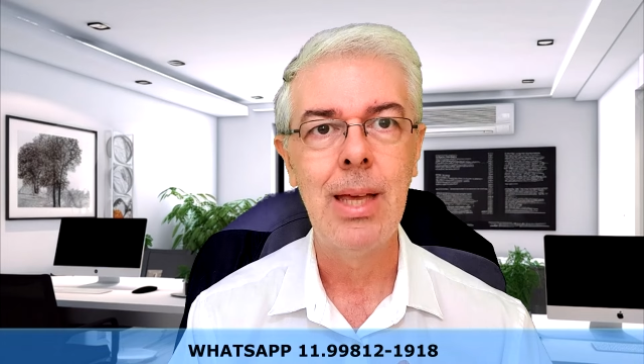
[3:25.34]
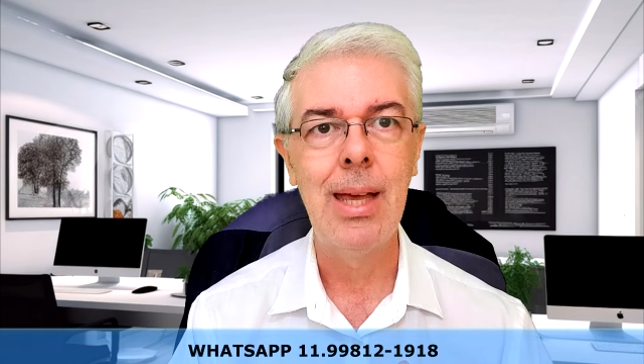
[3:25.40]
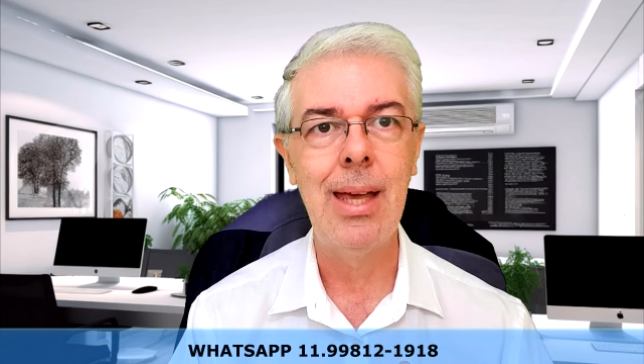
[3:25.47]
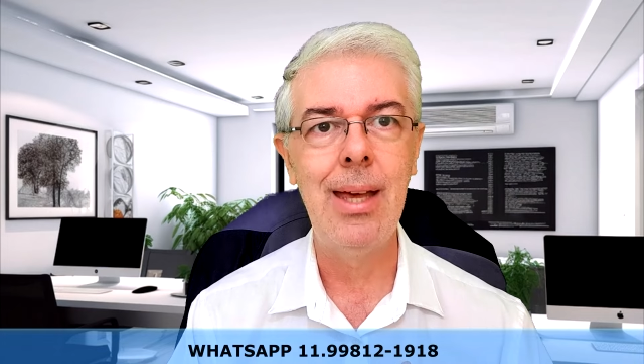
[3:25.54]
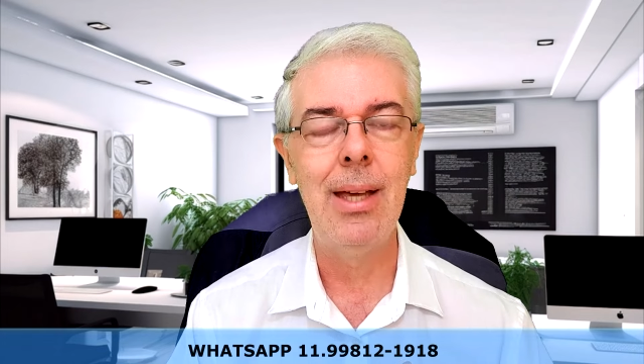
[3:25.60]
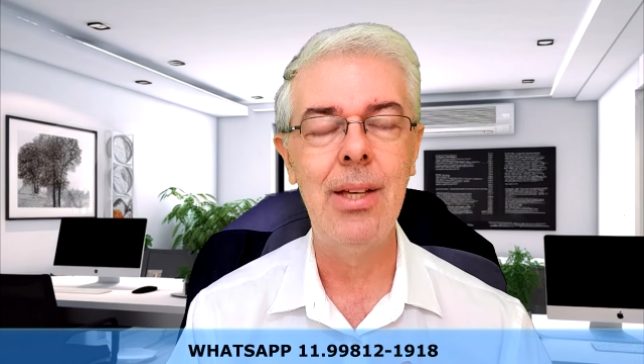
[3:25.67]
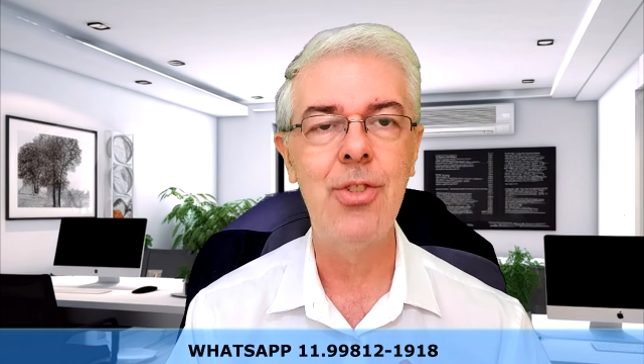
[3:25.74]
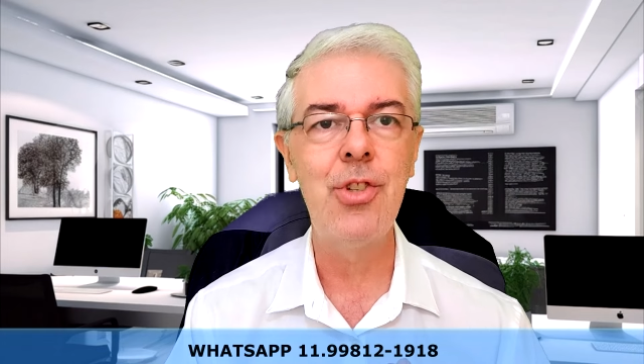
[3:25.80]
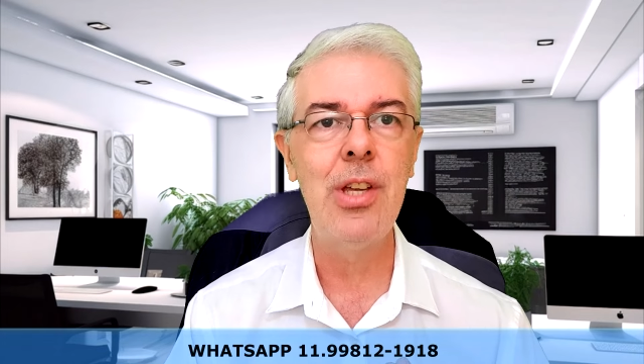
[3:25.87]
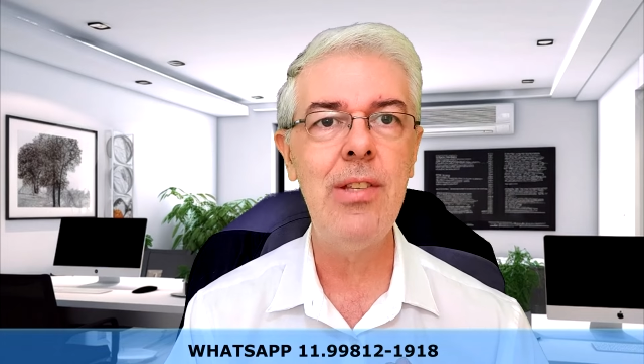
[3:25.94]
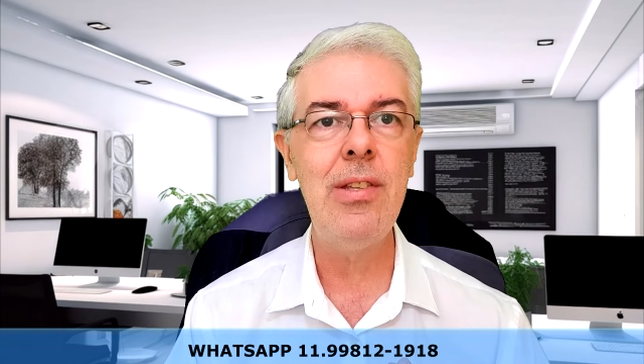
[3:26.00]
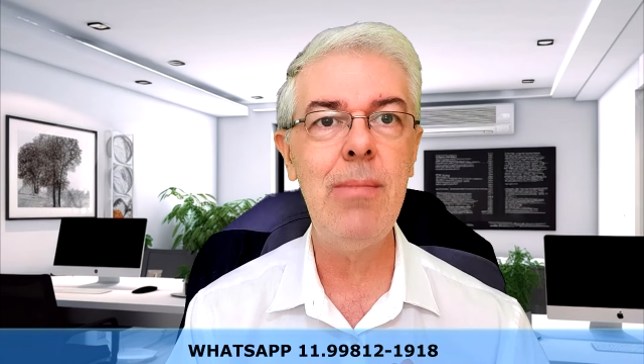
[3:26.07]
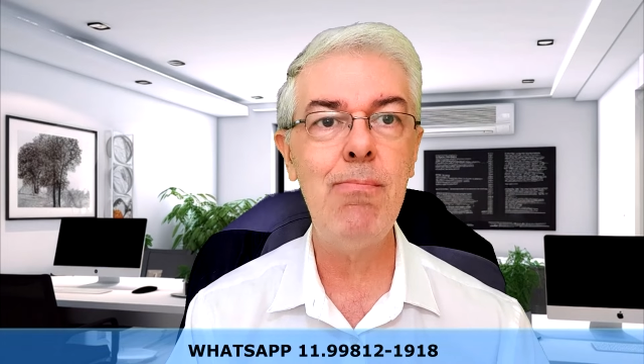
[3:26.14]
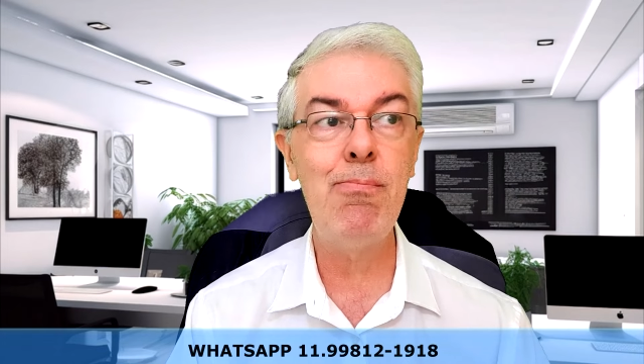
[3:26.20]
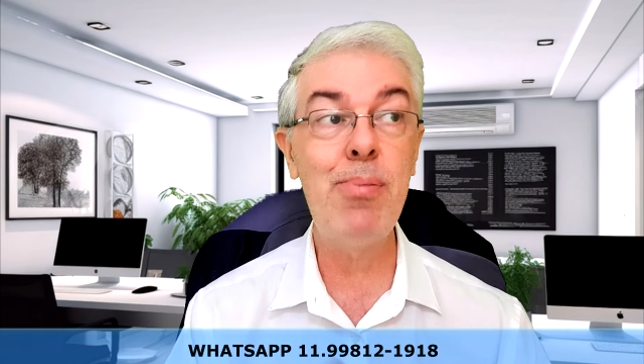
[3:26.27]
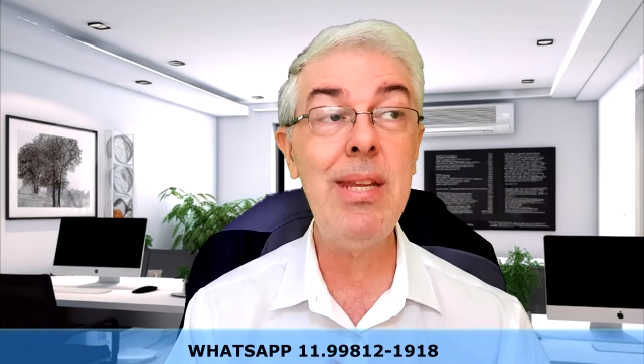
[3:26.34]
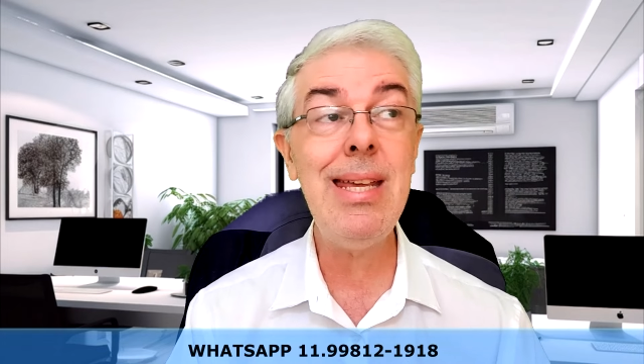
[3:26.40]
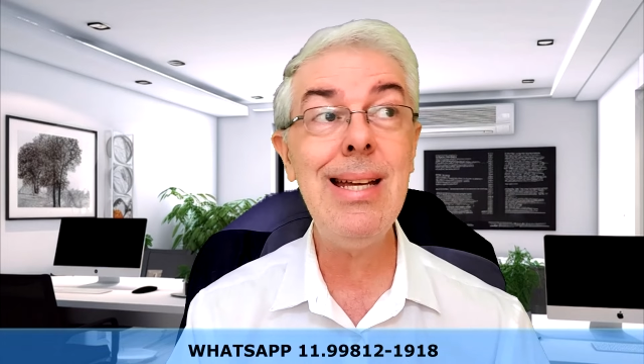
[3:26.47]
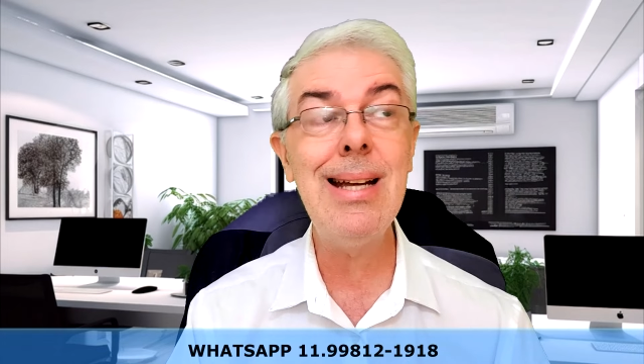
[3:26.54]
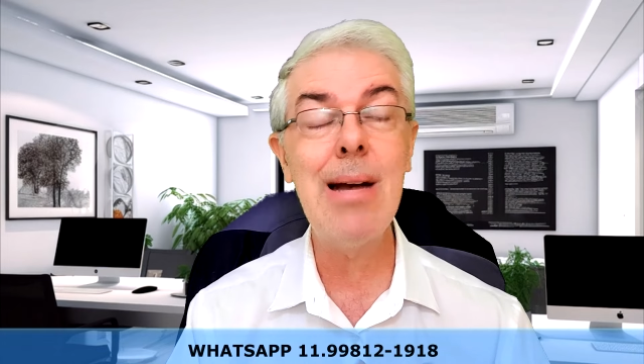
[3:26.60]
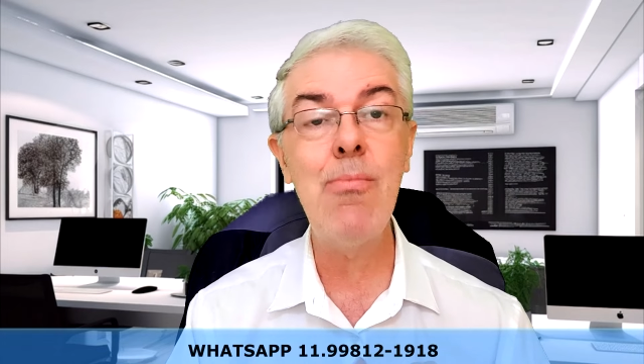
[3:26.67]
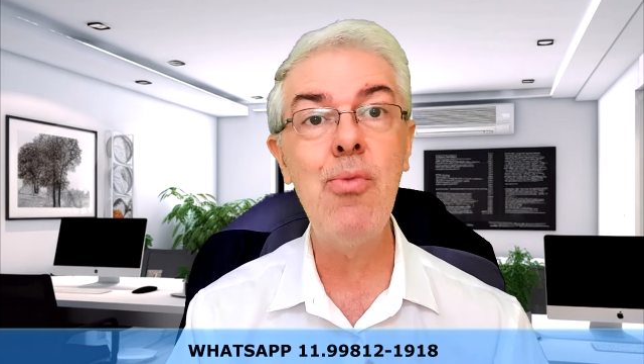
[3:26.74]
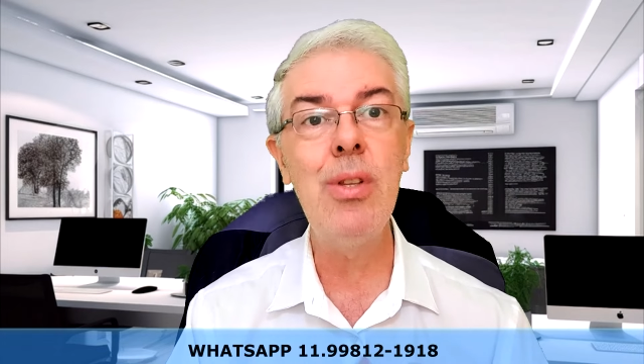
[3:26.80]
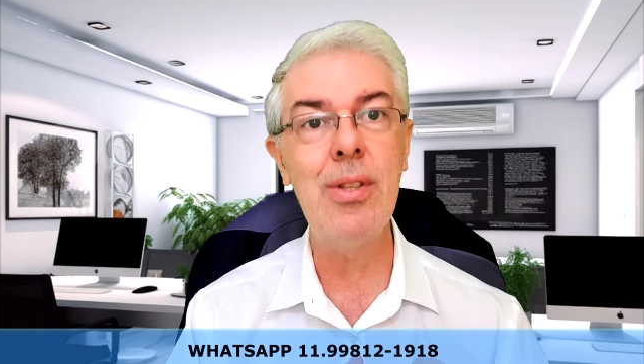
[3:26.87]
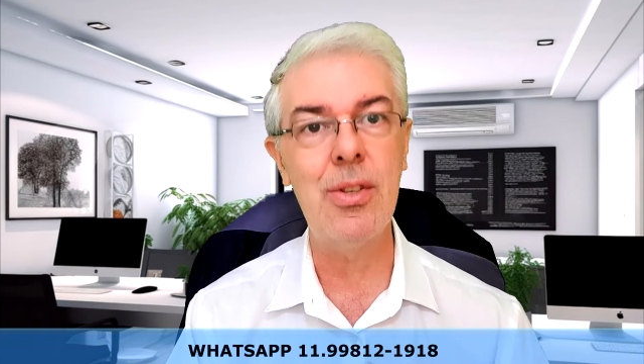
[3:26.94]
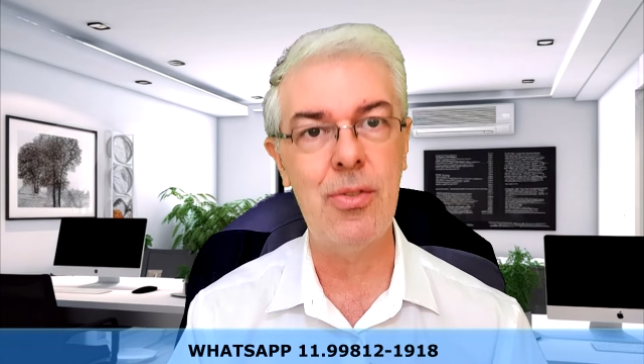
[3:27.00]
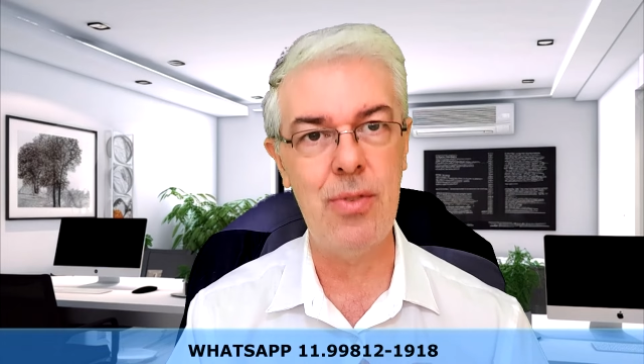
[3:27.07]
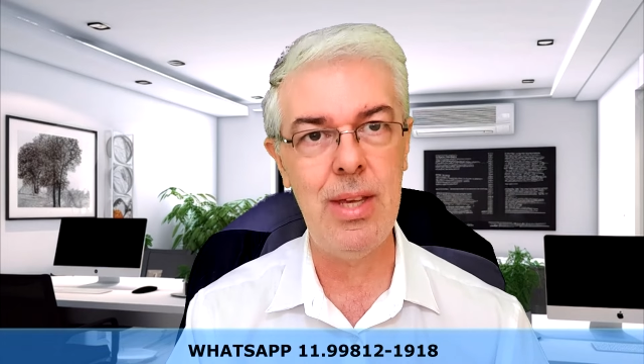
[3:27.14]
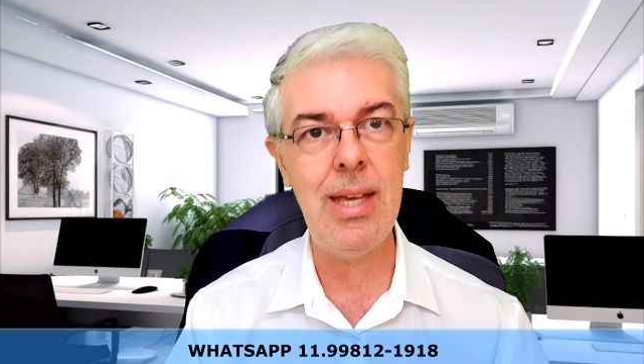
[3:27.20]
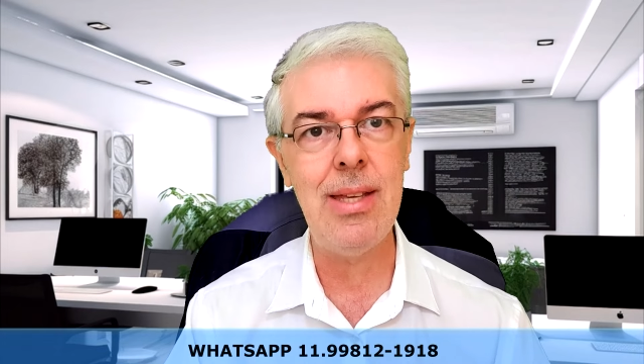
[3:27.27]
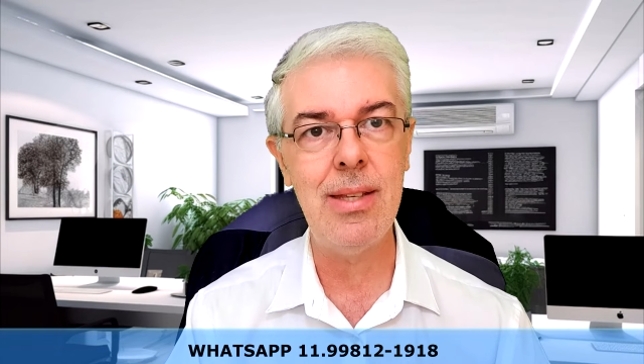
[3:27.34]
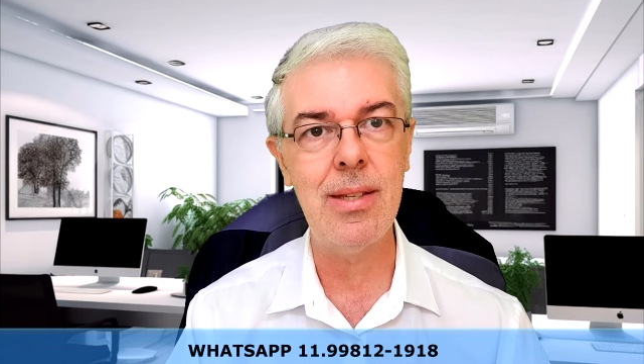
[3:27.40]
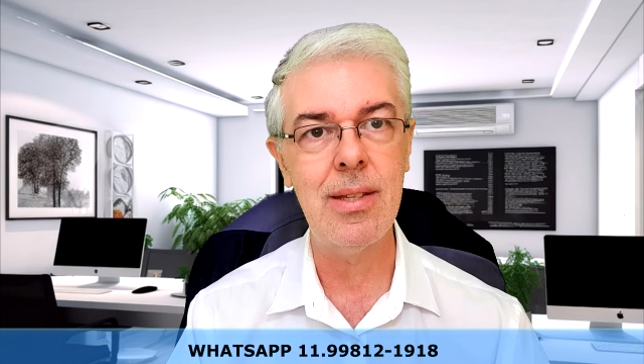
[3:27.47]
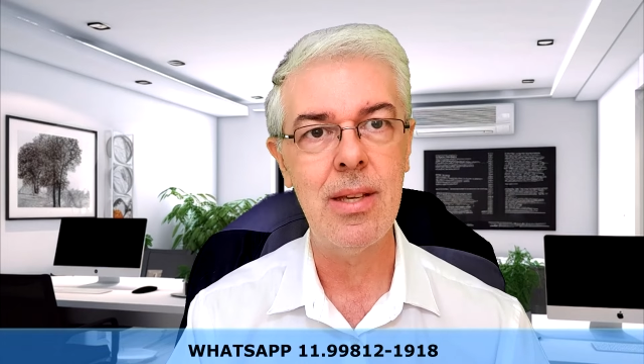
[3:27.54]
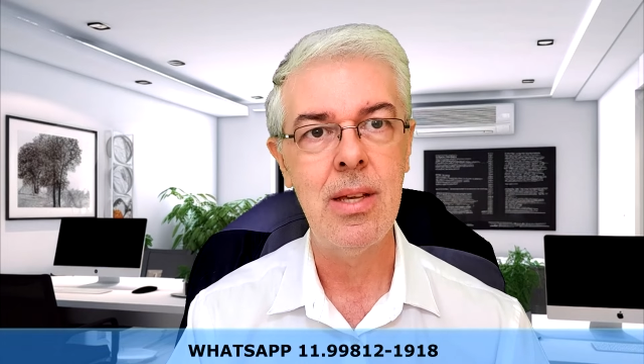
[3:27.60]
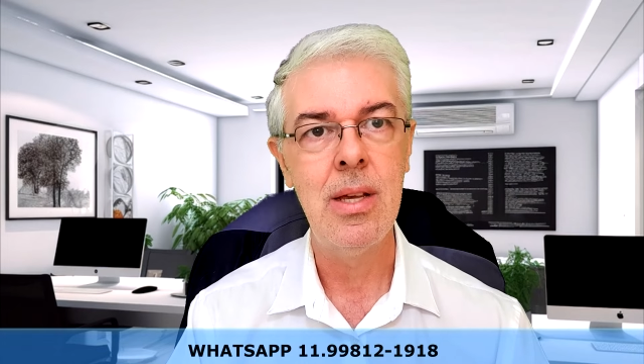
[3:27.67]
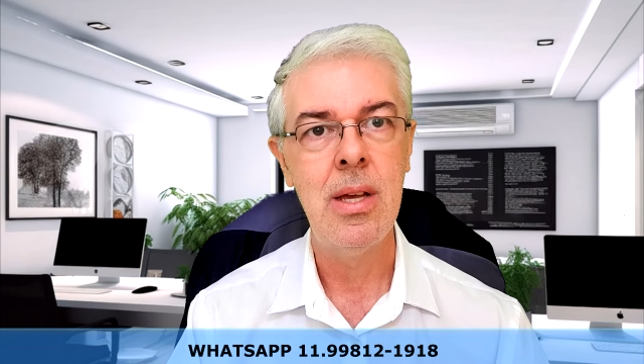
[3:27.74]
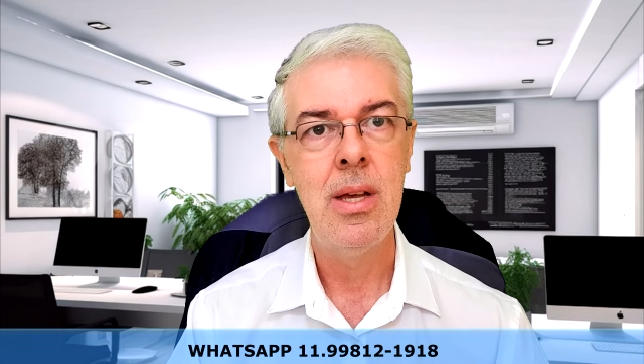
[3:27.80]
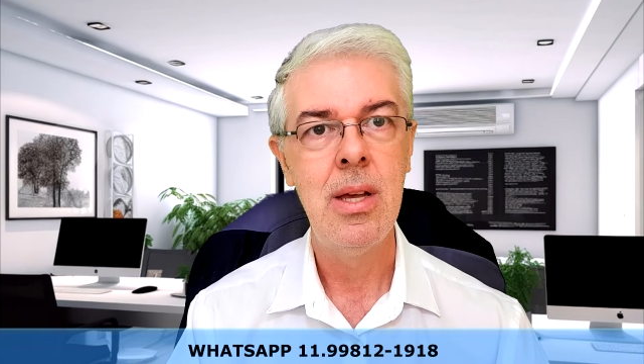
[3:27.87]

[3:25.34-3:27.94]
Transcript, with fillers: É, a gente briga muitas vezes